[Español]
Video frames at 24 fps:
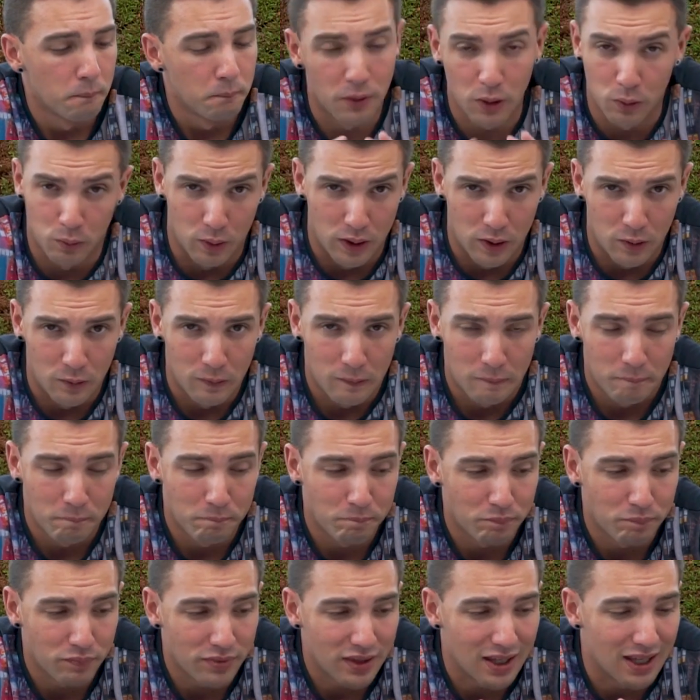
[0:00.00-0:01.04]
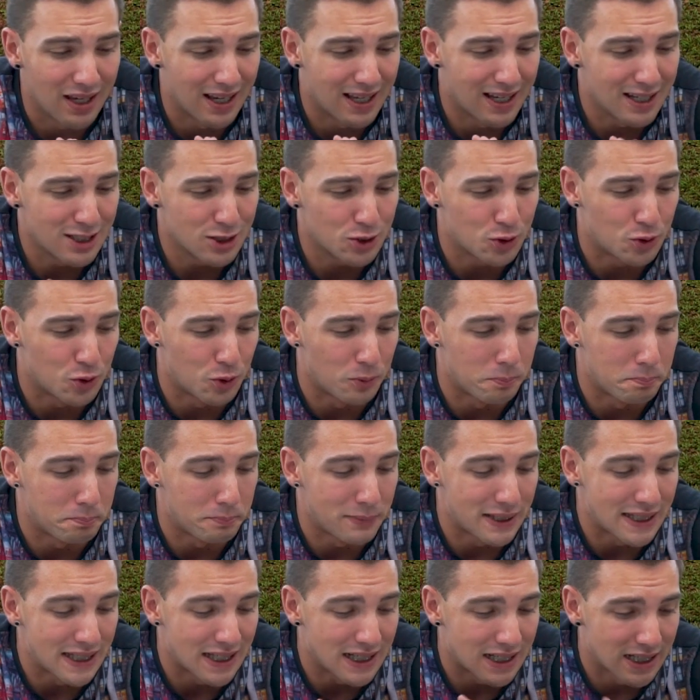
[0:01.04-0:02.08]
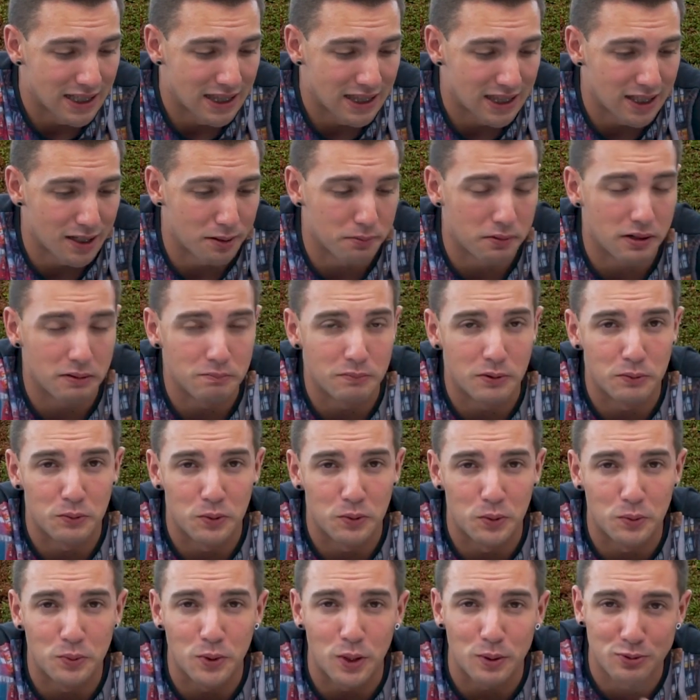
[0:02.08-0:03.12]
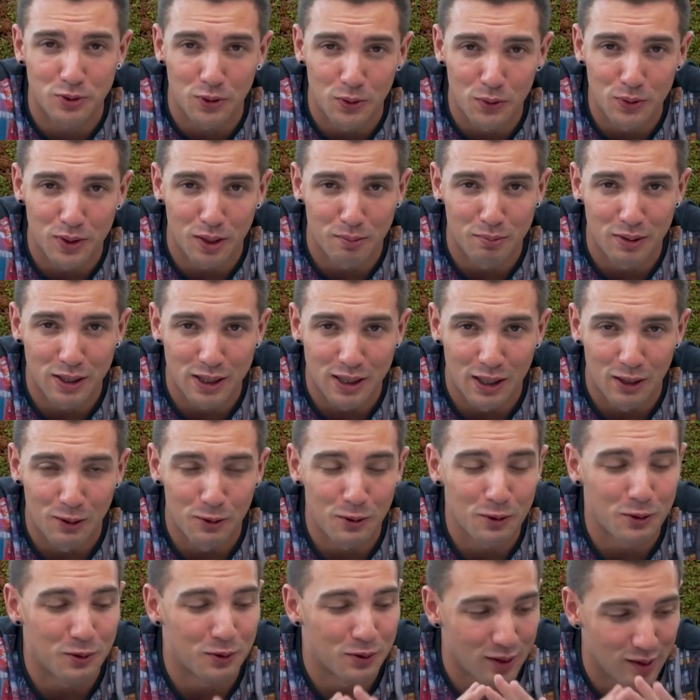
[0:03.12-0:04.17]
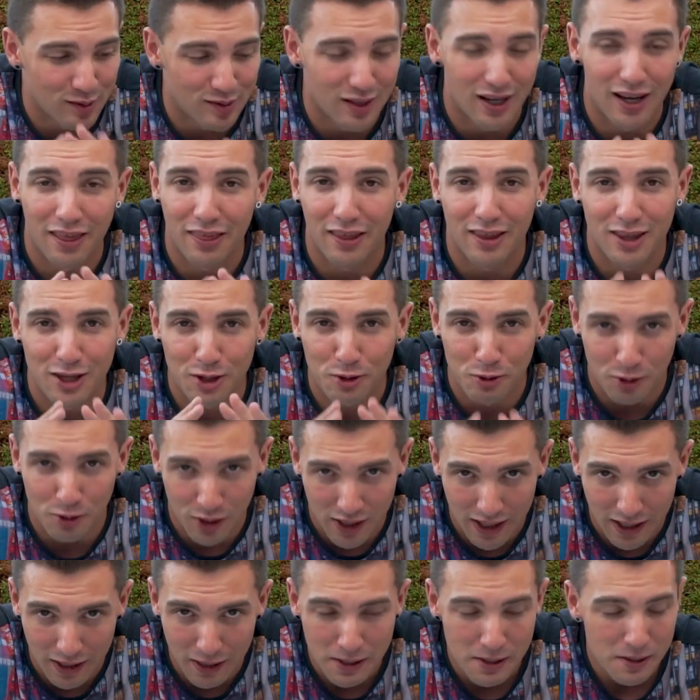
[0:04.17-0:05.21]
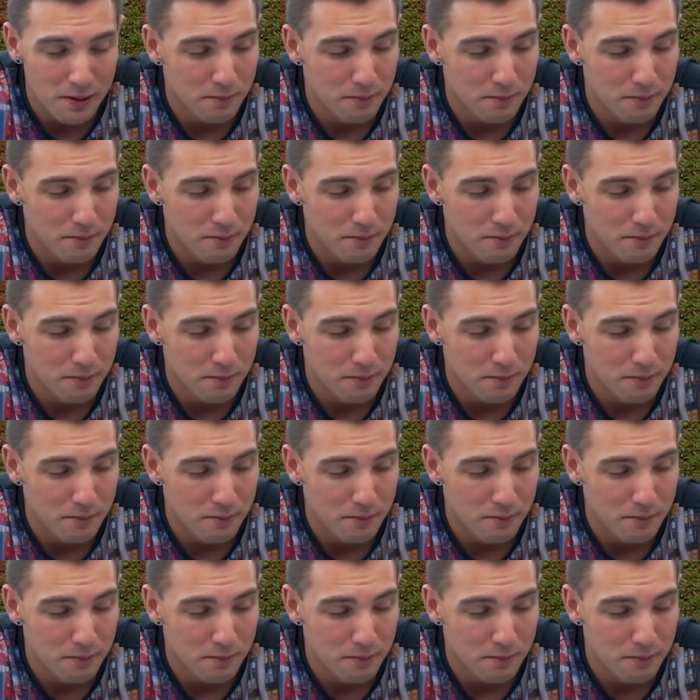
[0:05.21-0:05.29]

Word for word: Pero bueno, el casco me encantaba, me volvió absolutamente loco y salí de allí con él.